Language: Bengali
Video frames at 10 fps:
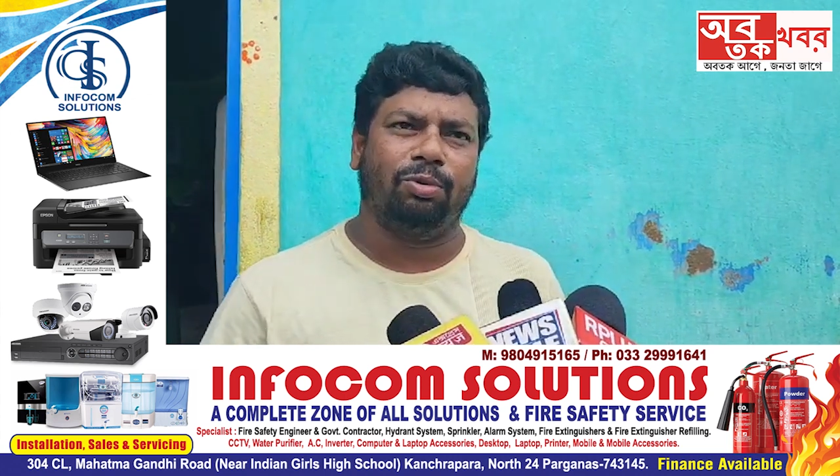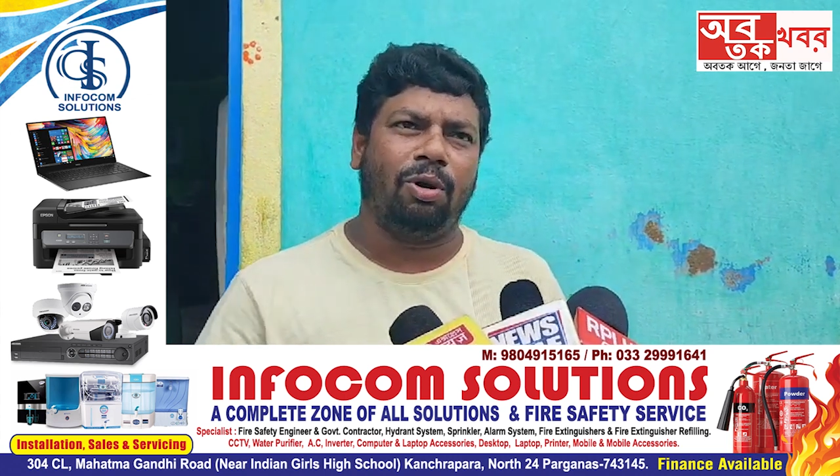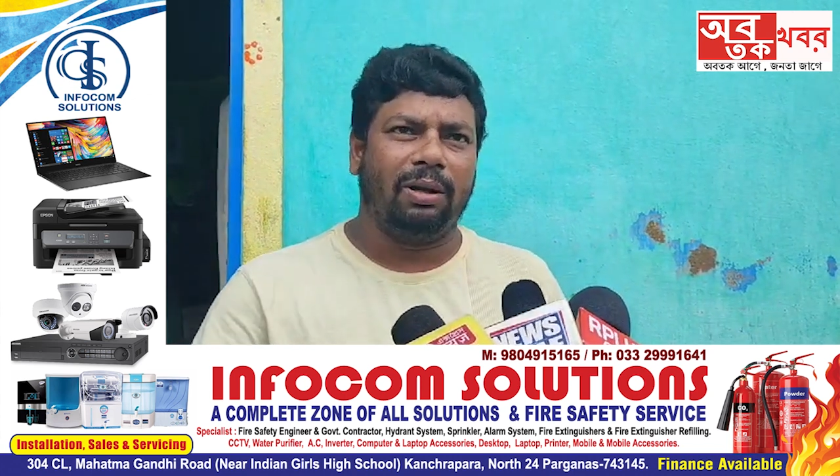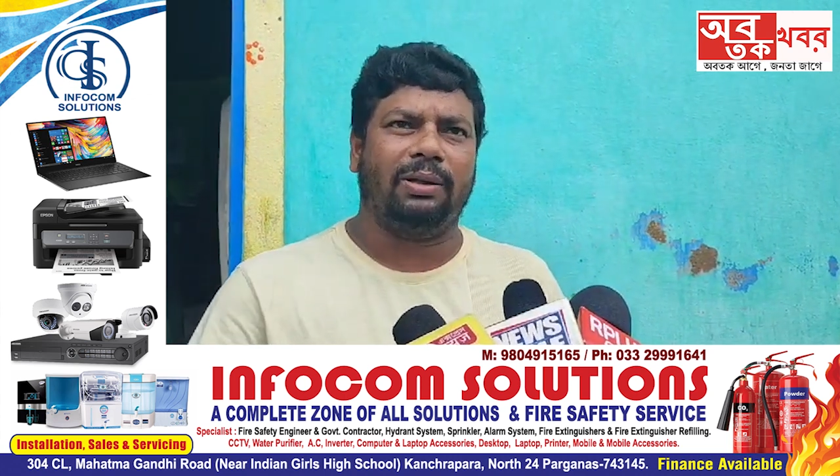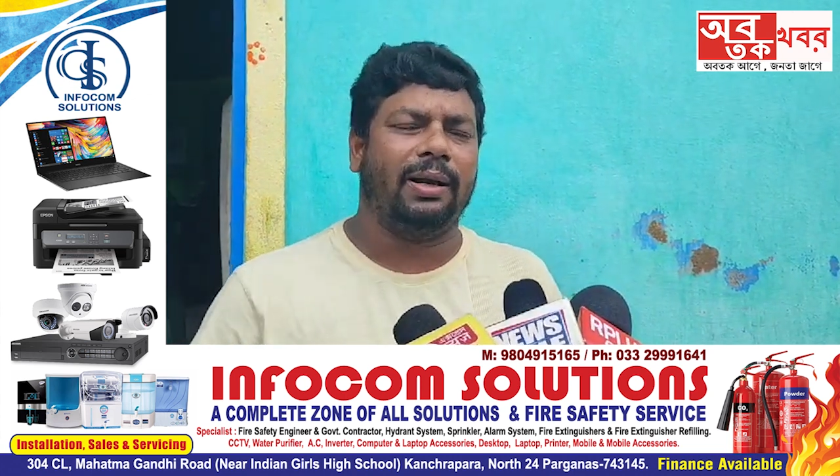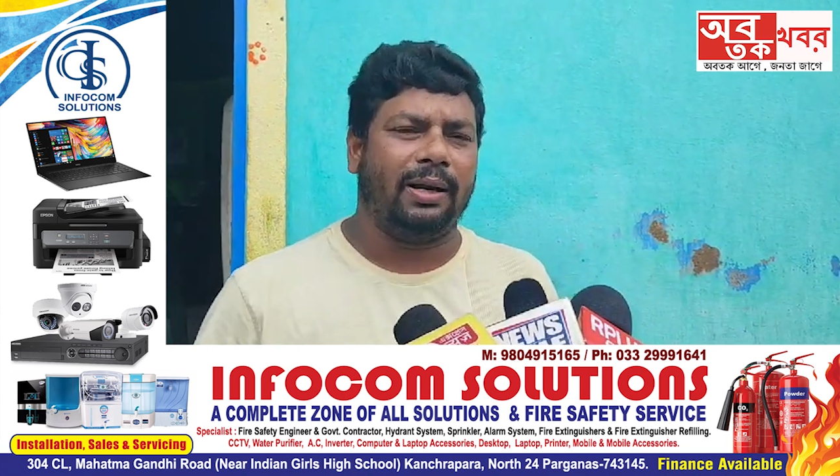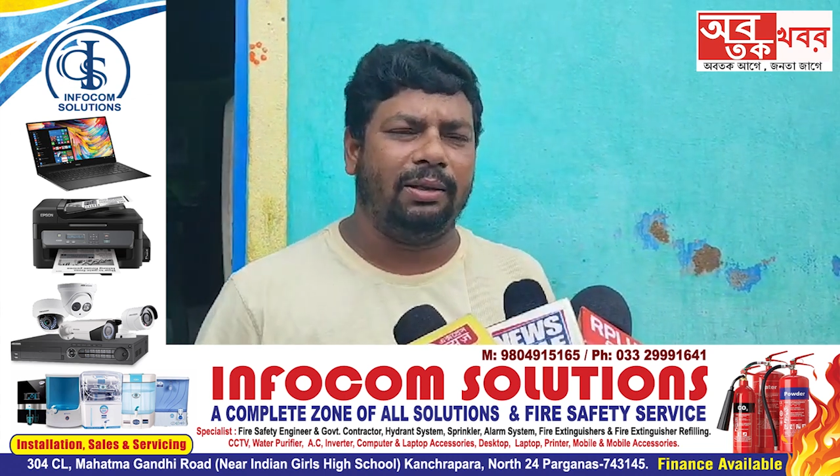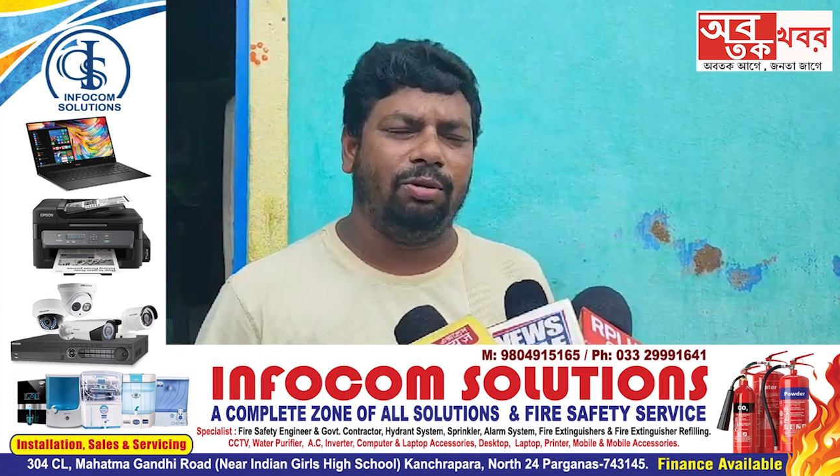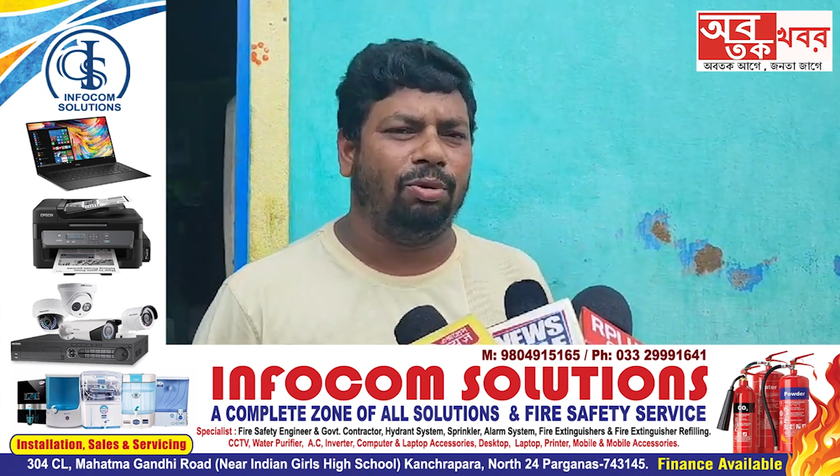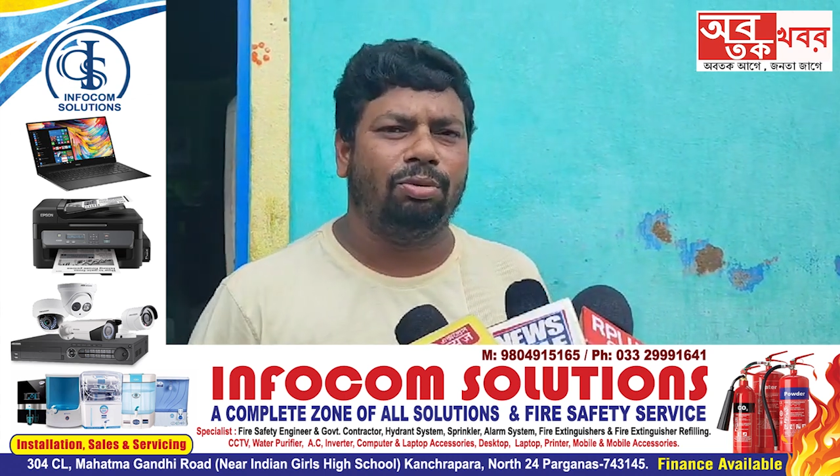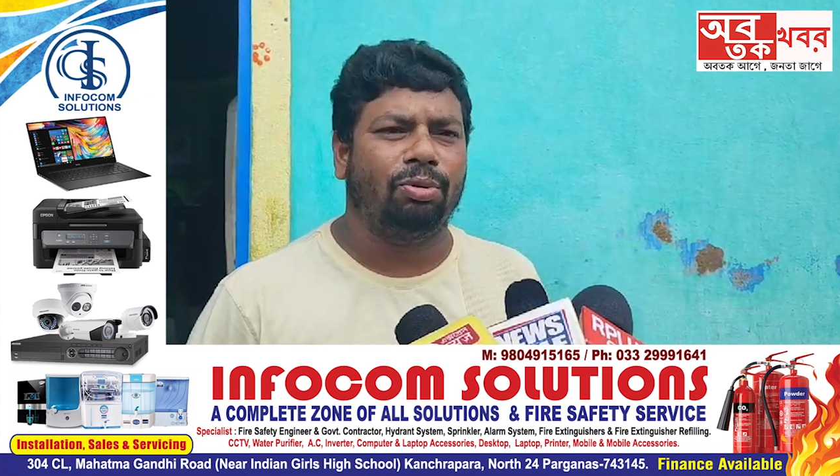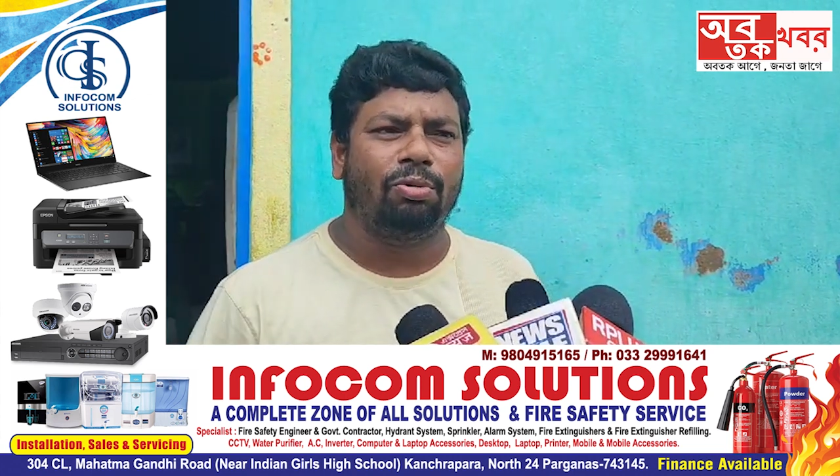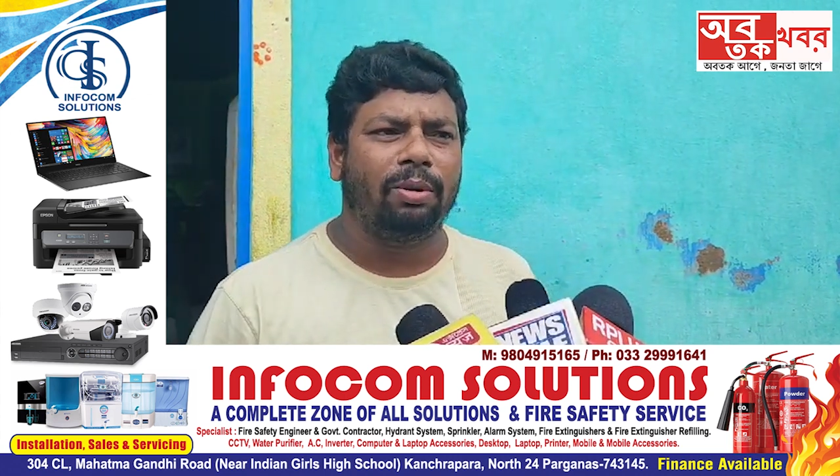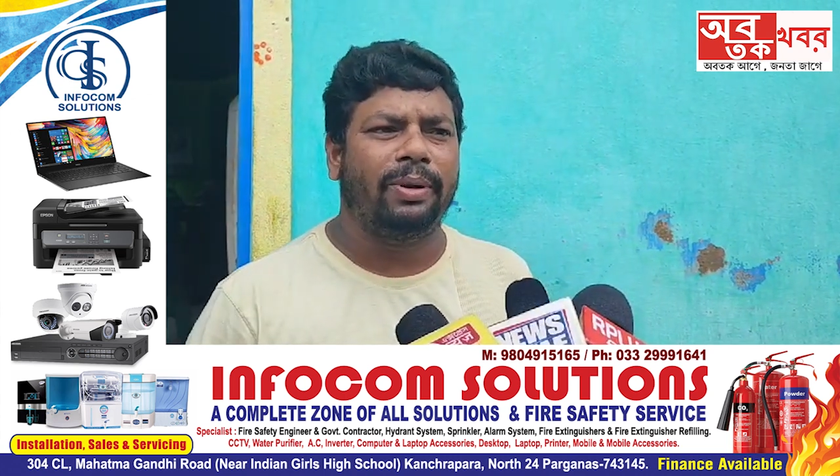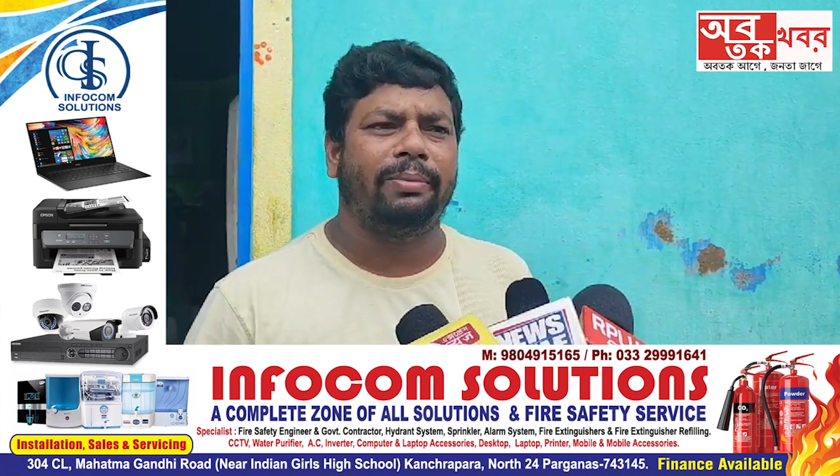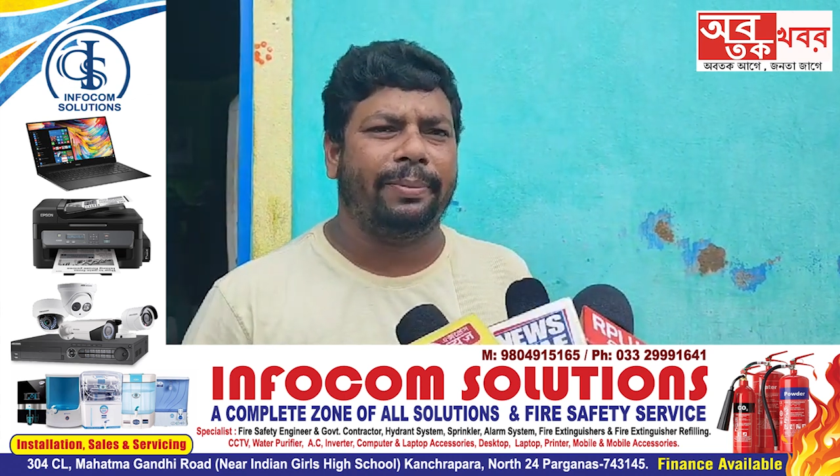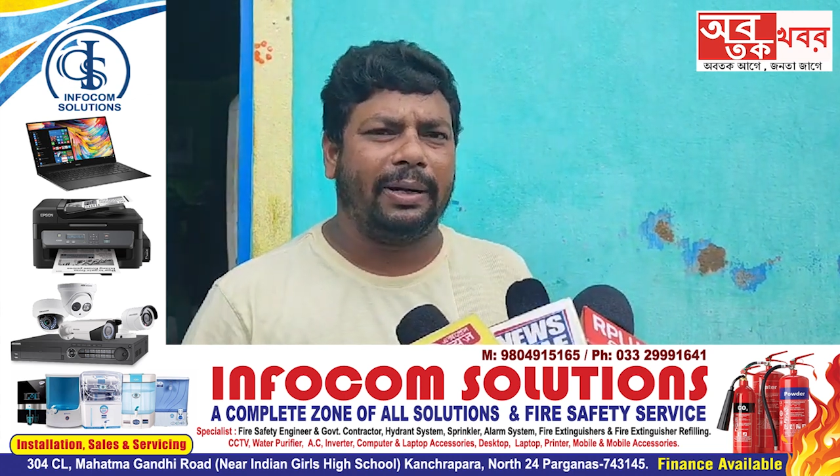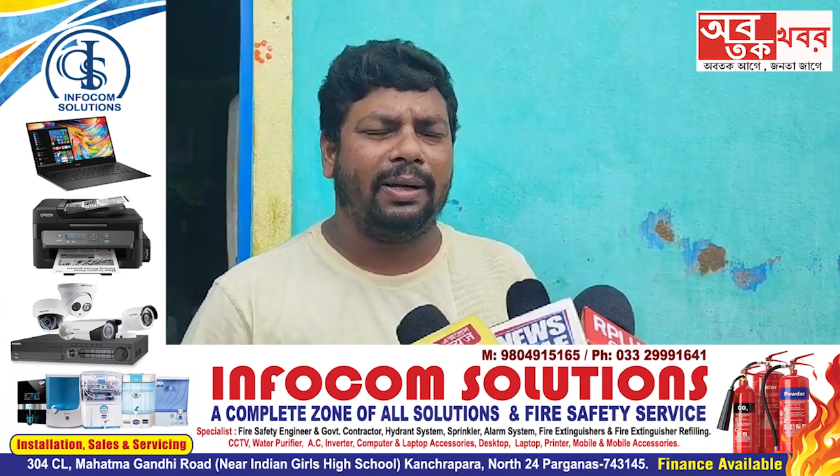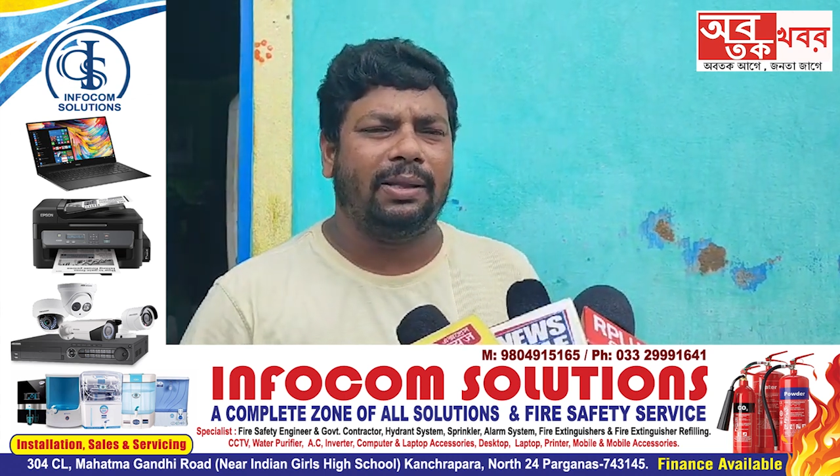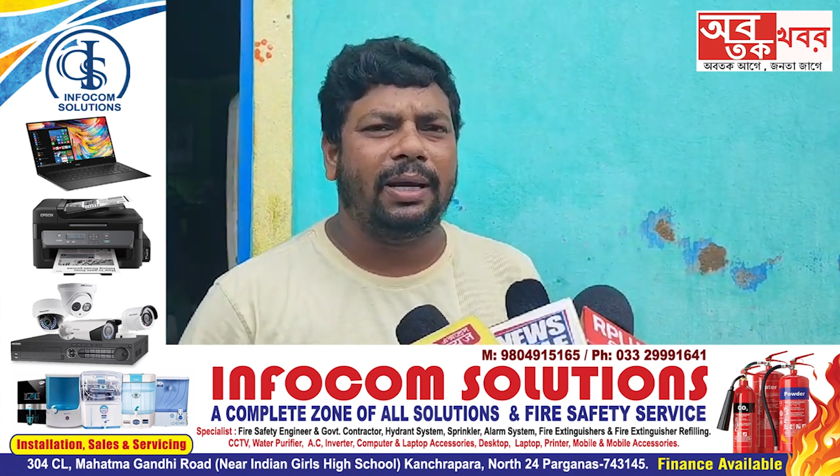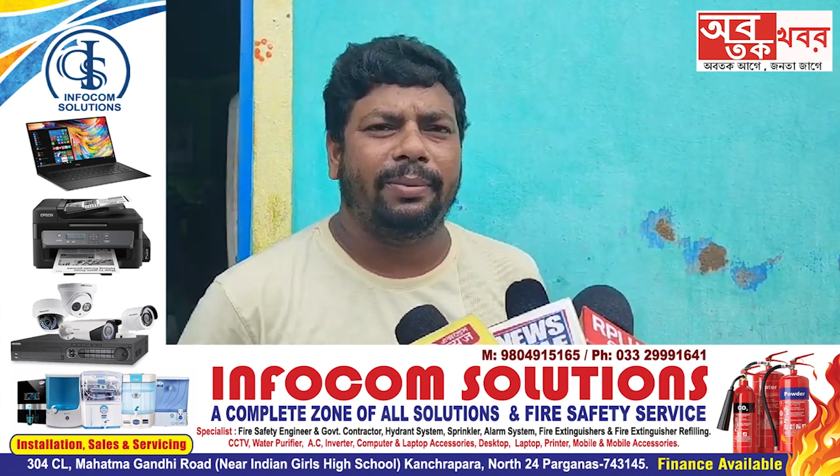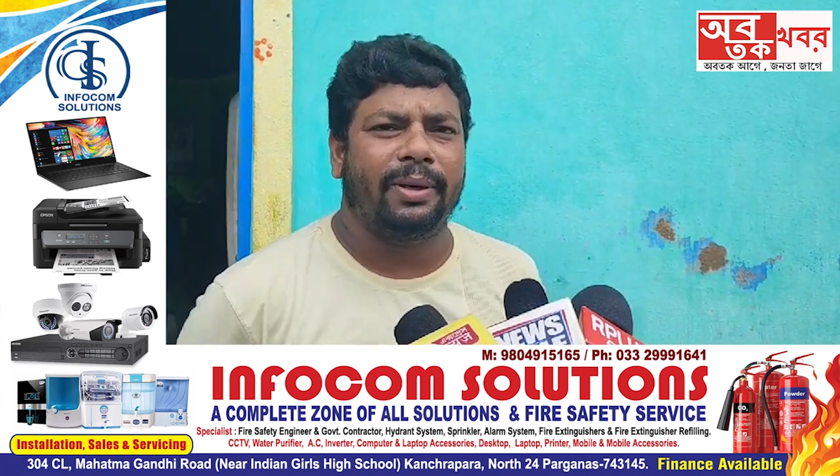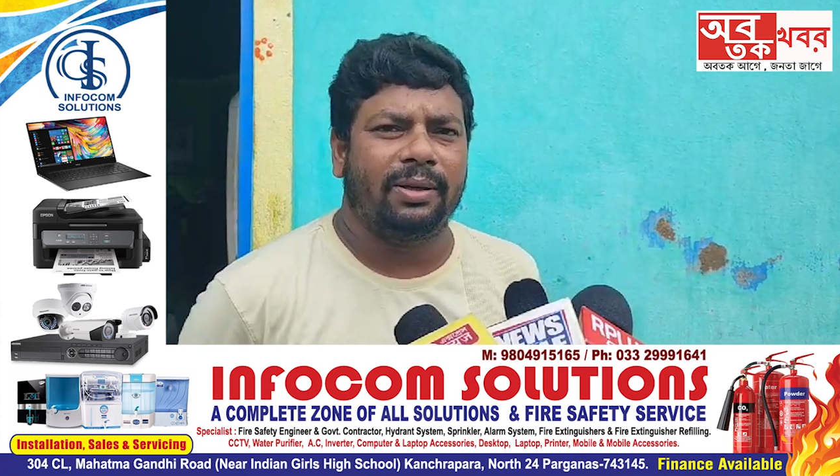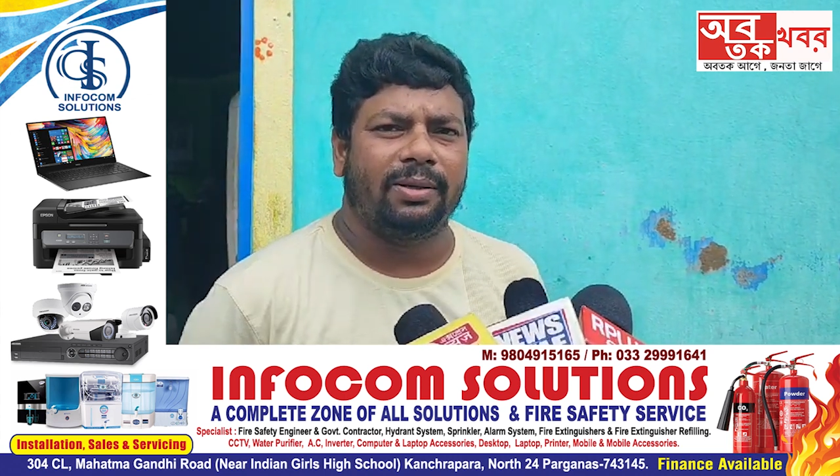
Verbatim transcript: দল তার এই তদন্ত করবে ব্যাপারটা নিয়ে দেখবে